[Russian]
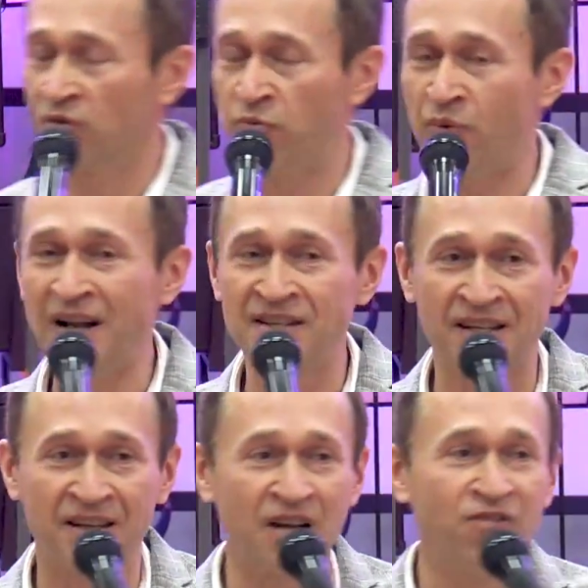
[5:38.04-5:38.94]
в
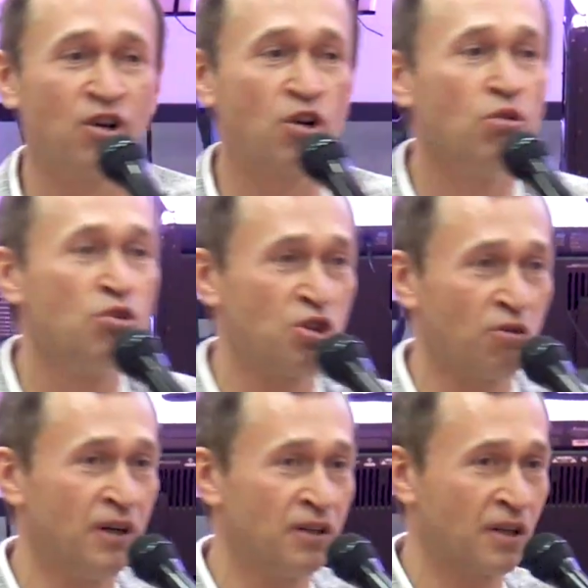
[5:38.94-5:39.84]
пальцах как
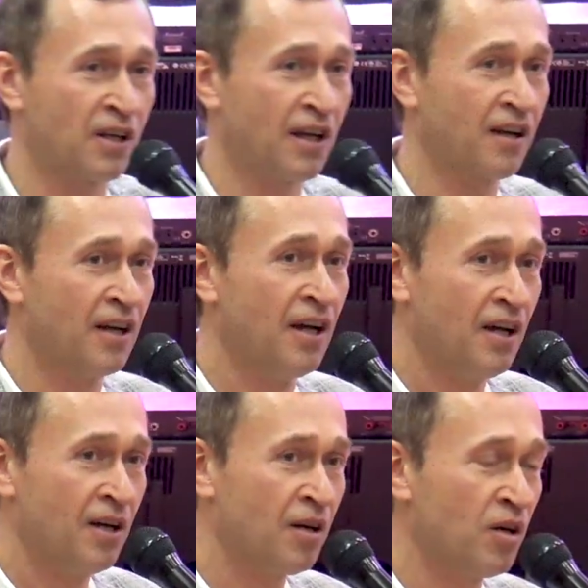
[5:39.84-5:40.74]
выкручивает такая,
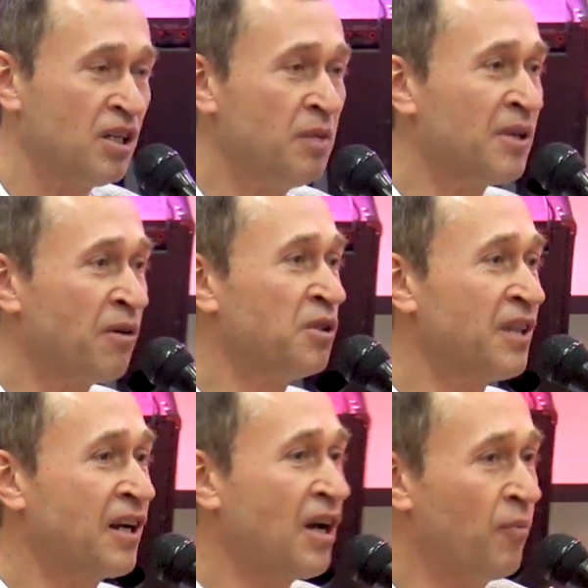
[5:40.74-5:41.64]
э, именно вот
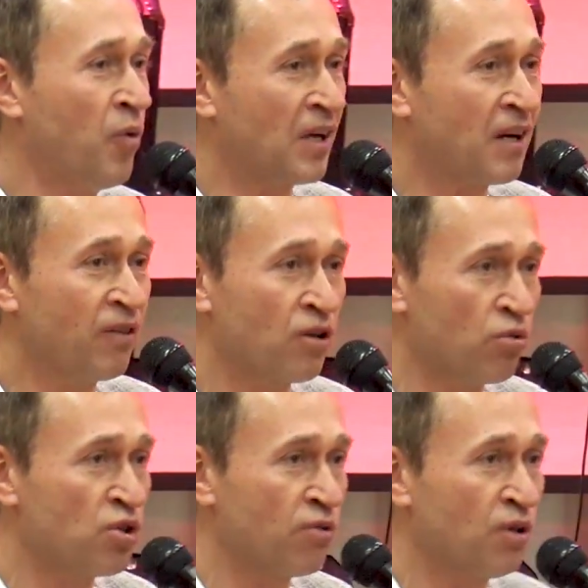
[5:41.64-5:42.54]
такая боль, как
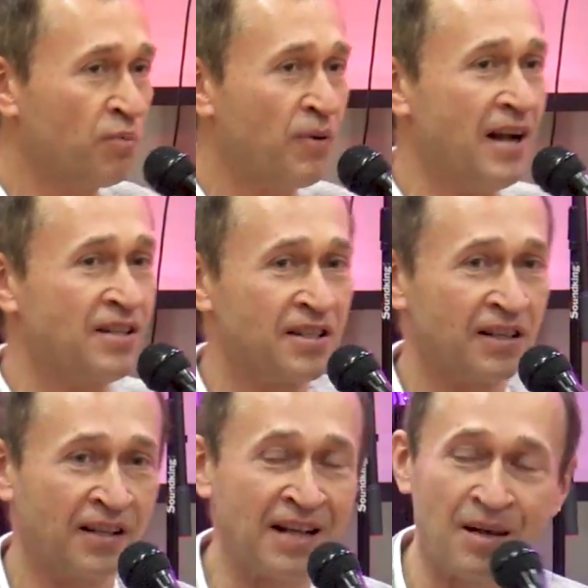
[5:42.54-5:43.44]
выкручивают
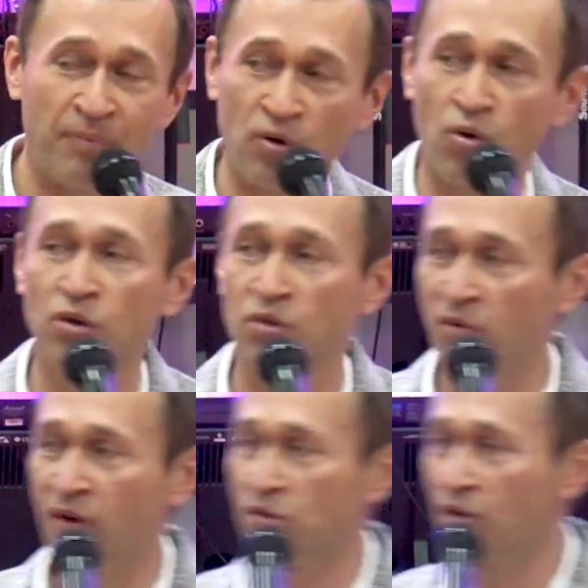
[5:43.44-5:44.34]
пальцы, как на погоду
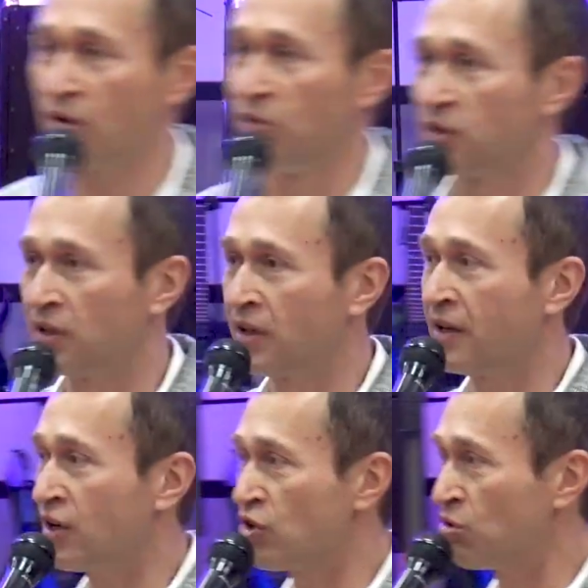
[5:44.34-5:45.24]
бывает у кого-то
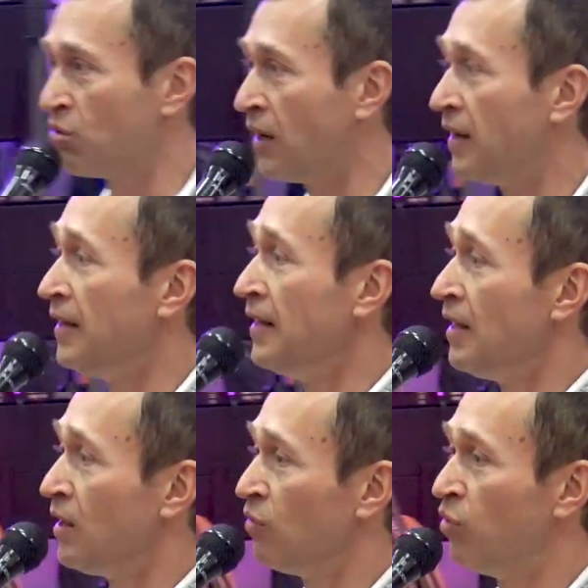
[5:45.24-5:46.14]
такая штука.
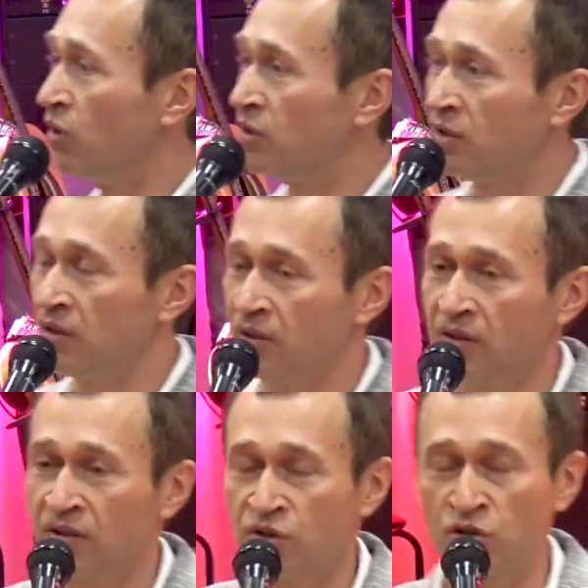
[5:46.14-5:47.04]
Вот,
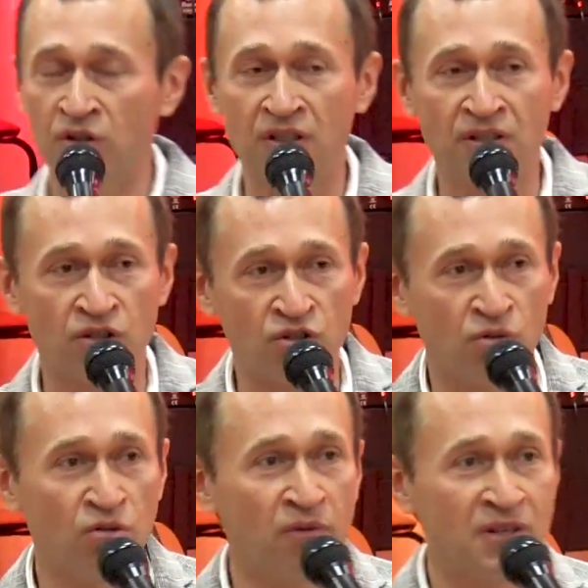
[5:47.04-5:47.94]
что-то
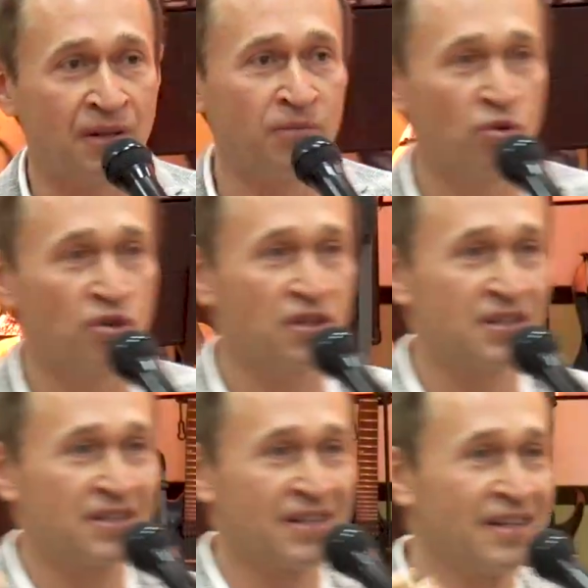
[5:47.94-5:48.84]
что у вас там тоже
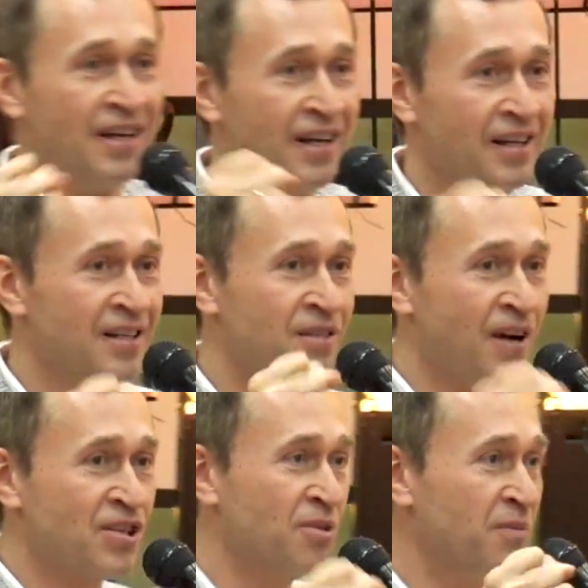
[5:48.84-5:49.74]
с, с
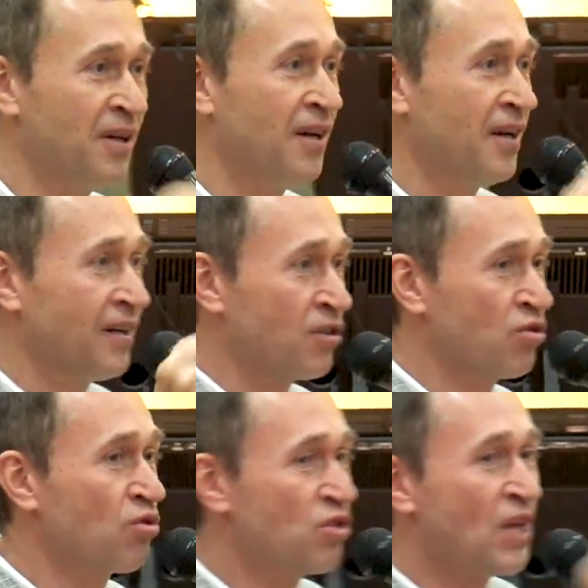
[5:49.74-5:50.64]
вашими
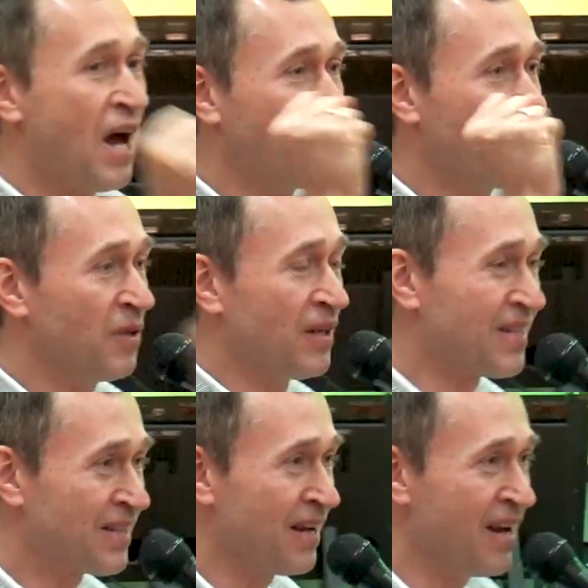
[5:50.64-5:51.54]
суставами,
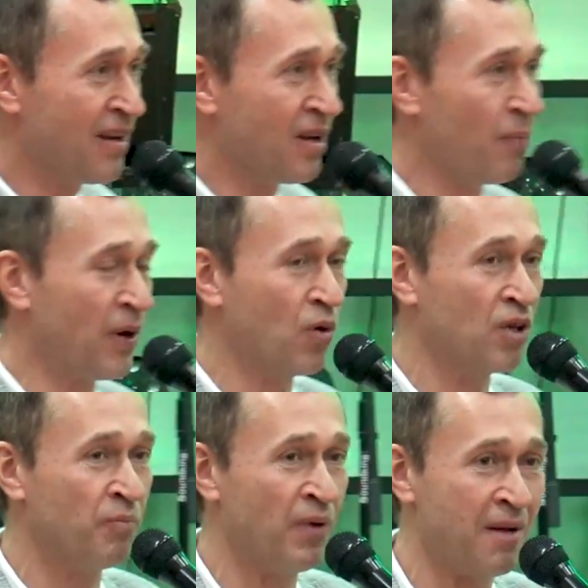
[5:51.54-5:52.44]
исцеление
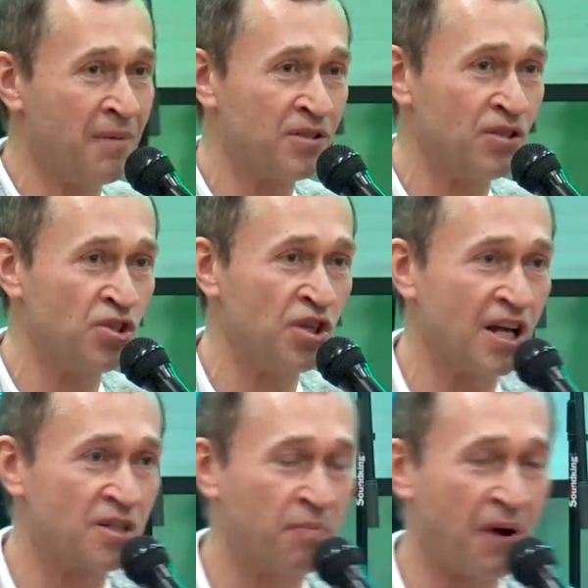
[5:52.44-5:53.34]
приходит прямо
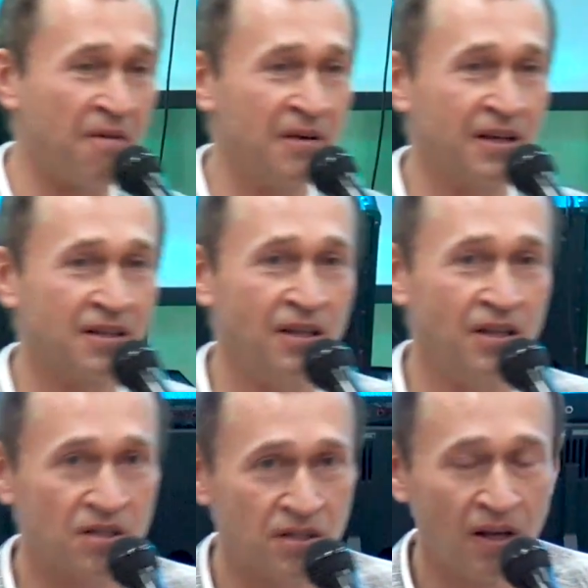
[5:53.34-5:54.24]
сейчас, правая
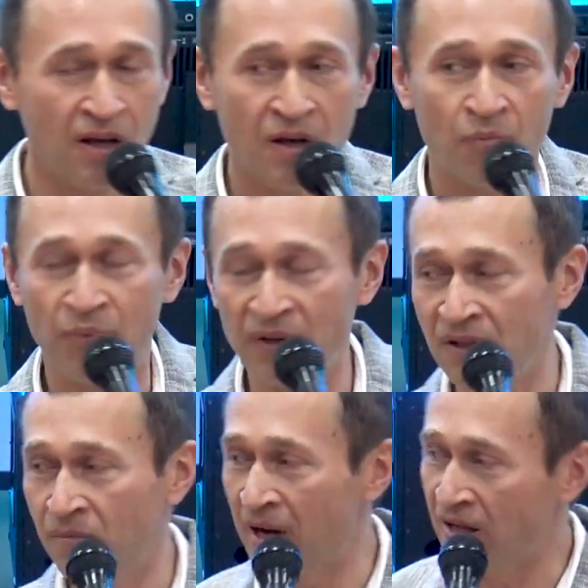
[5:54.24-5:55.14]
кисть.
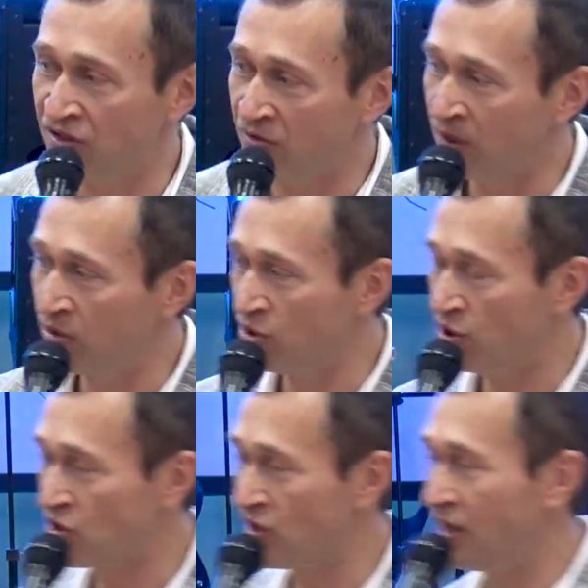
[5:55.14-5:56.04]
Принимайте в
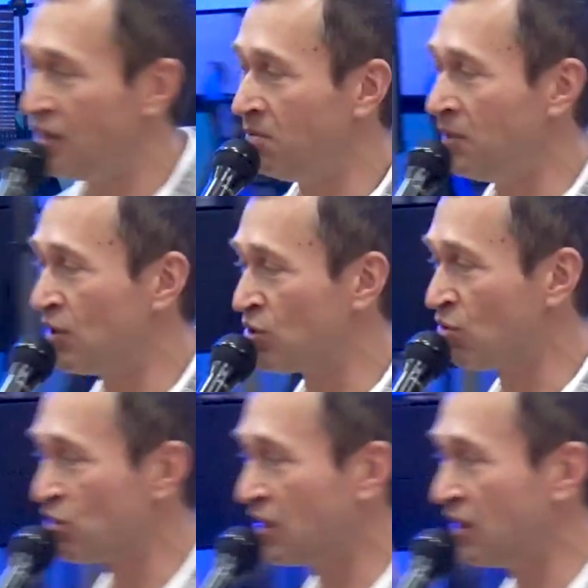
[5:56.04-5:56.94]
могущественное имя
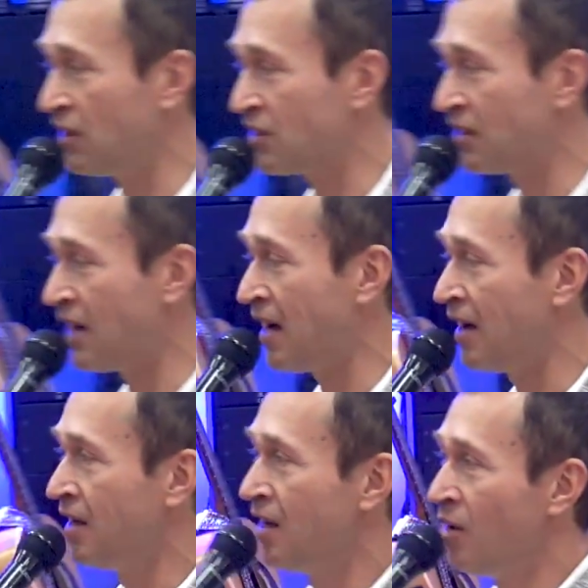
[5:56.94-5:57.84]
Иисуса
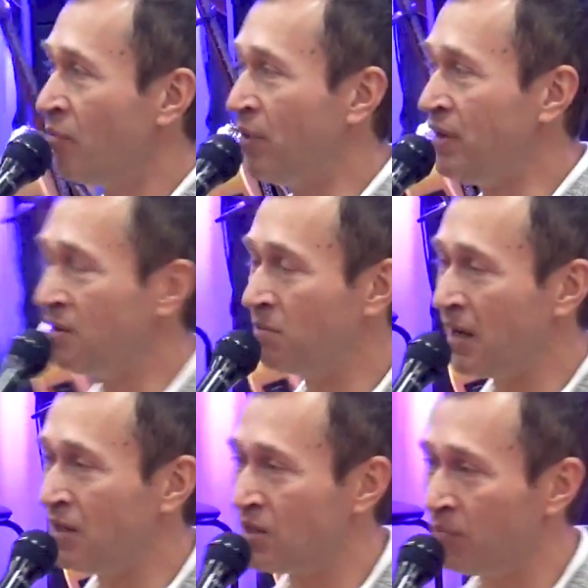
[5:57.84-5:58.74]
Христа,
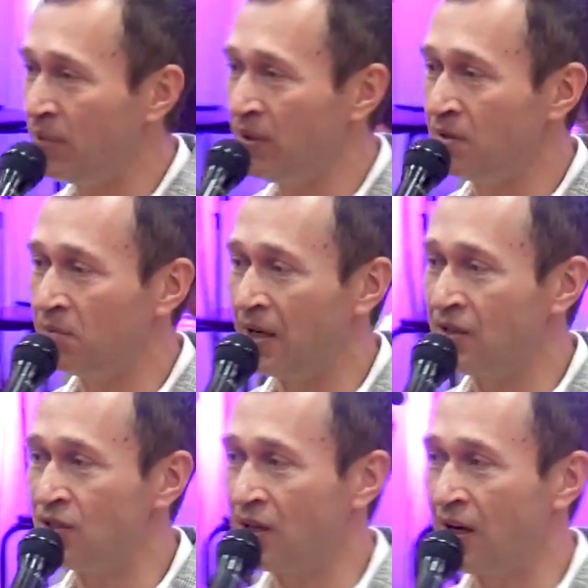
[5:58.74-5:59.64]
Принимайте, принимайте.